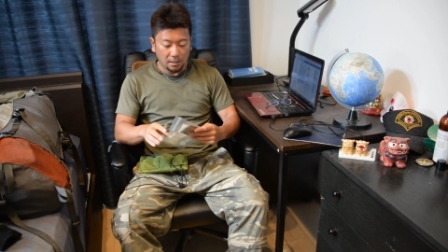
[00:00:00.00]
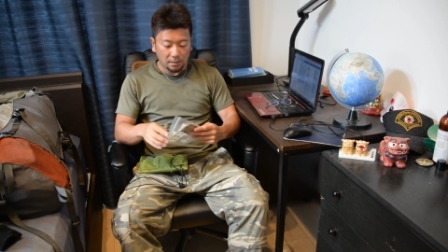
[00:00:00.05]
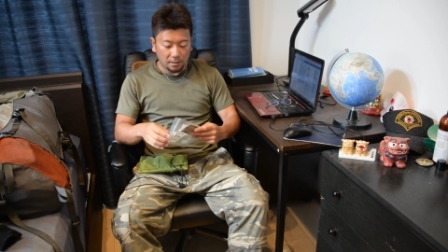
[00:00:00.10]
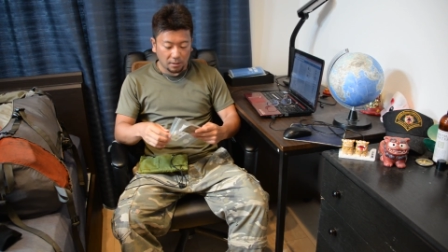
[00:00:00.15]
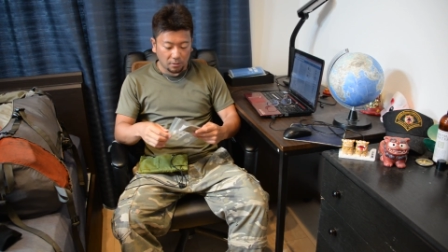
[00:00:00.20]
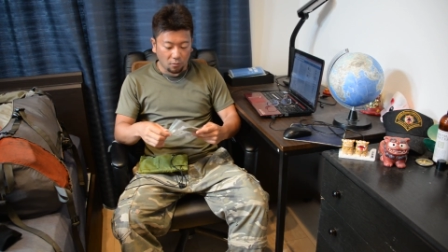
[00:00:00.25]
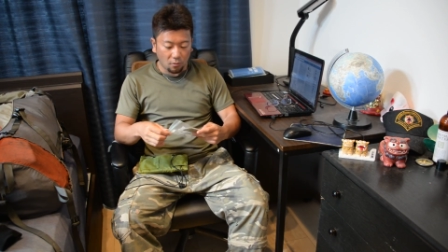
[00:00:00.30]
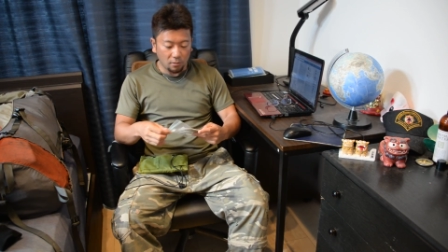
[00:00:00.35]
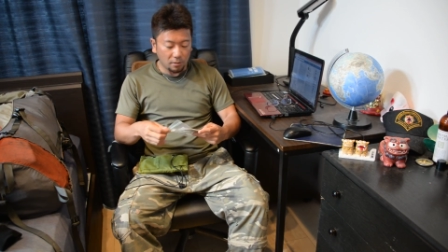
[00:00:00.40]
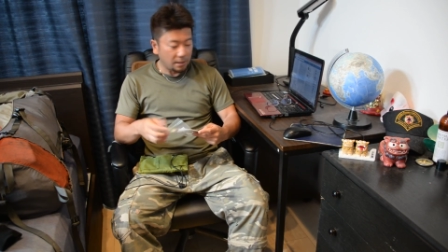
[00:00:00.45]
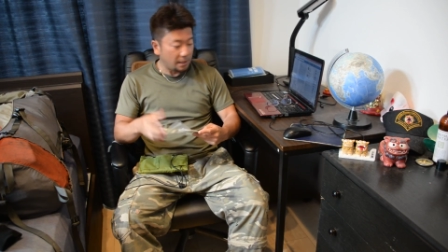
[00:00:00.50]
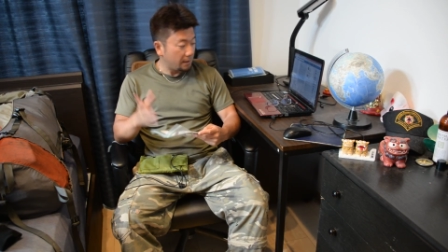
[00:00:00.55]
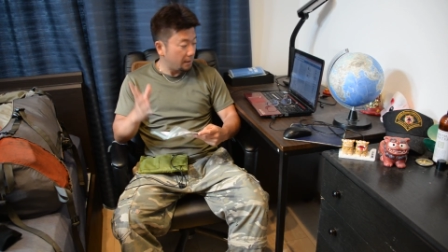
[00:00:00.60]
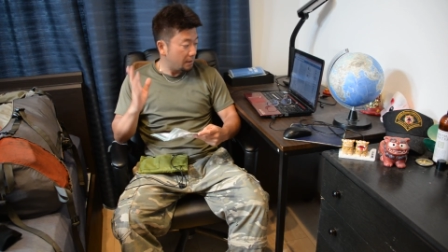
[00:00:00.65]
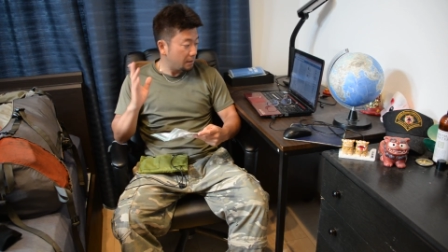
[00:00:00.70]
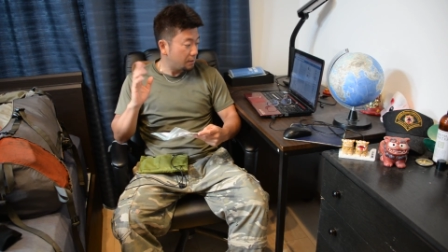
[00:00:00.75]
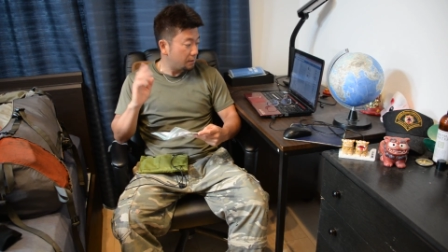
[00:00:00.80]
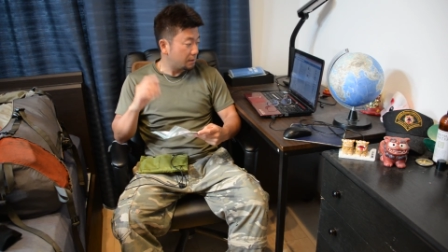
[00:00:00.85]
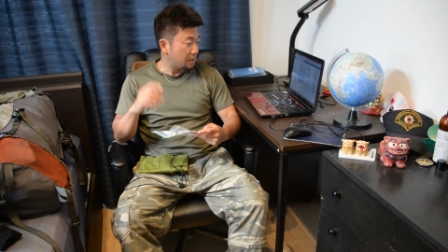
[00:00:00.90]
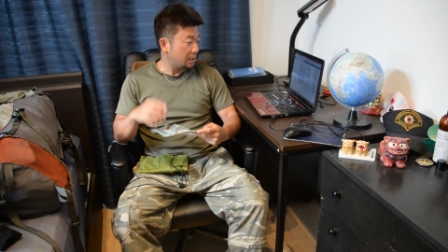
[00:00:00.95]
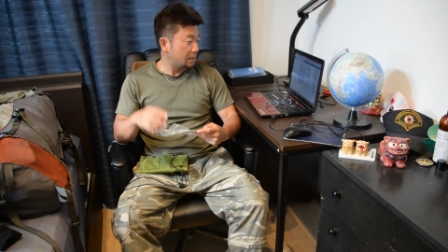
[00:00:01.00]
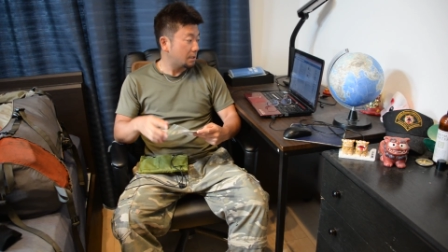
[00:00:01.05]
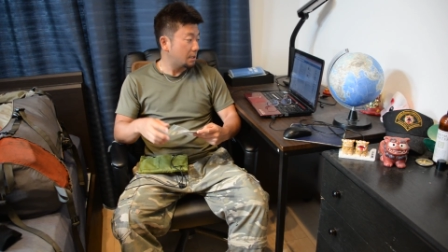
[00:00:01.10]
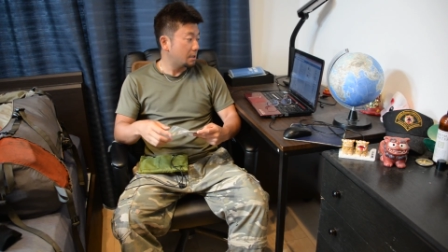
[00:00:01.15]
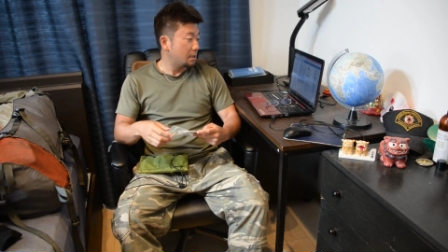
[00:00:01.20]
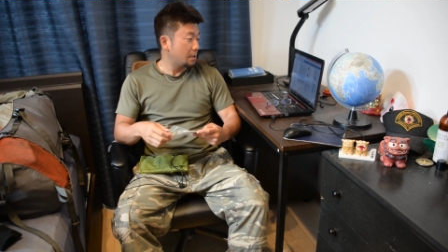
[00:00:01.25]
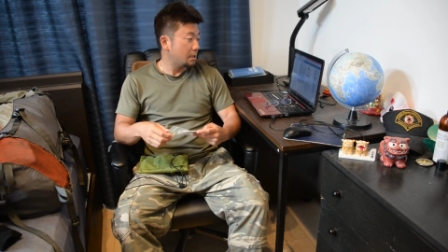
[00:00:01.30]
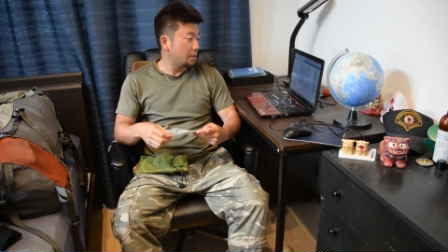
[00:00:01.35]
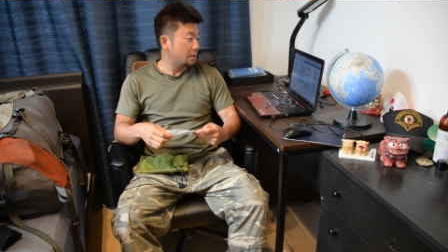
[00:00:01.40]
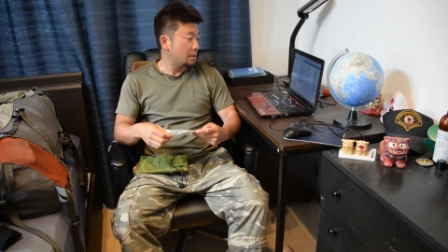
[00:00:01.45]
で今回言及させて
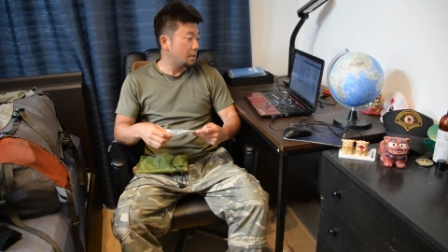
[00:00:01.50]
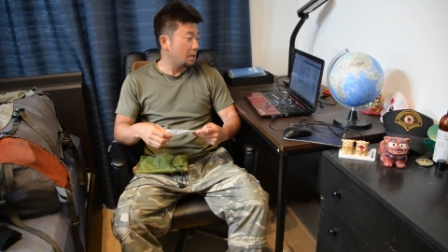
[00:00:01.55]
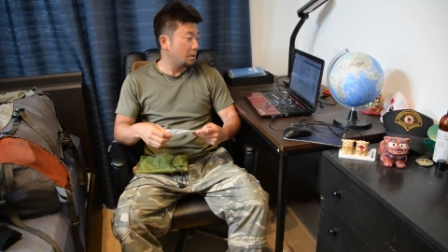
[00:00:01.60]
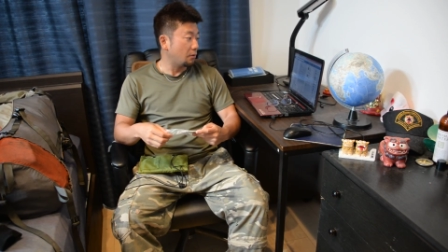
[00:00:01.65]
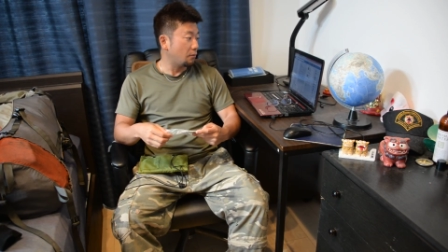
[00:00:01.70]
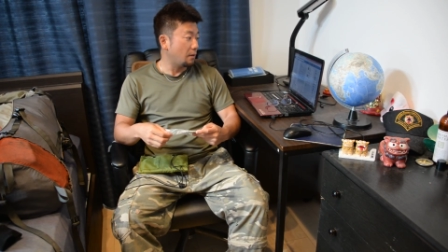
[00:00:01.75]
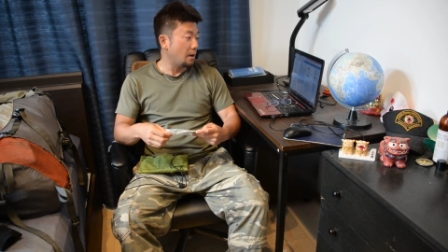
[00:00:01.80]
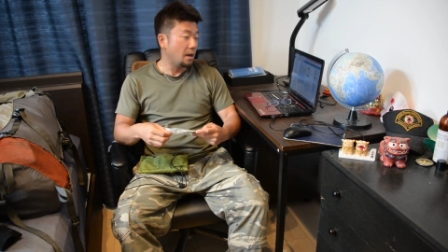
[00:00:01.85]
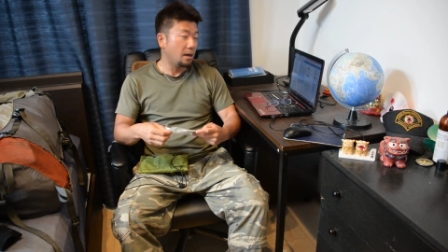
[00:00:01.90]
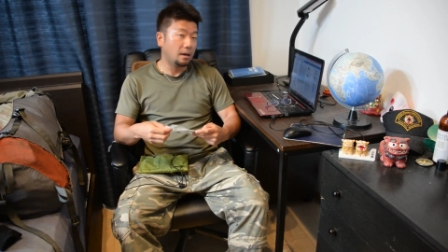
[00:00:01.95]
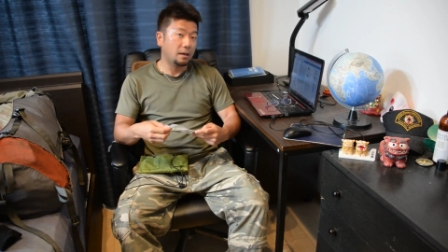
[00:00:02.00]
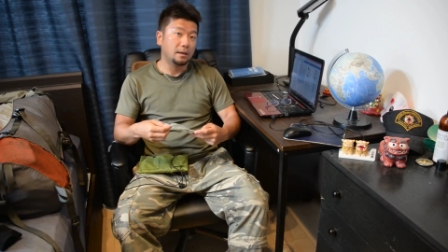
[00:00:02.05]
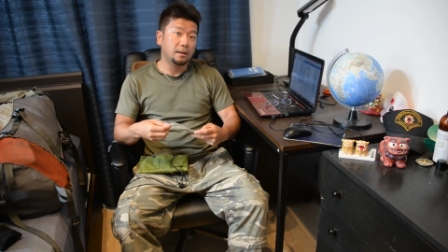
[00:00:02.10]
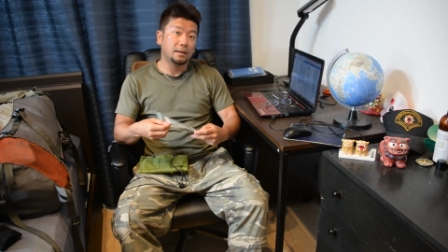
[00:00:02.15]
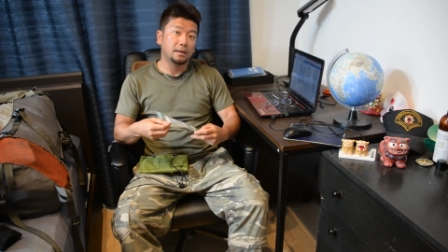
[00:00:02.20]
いただきたいのは、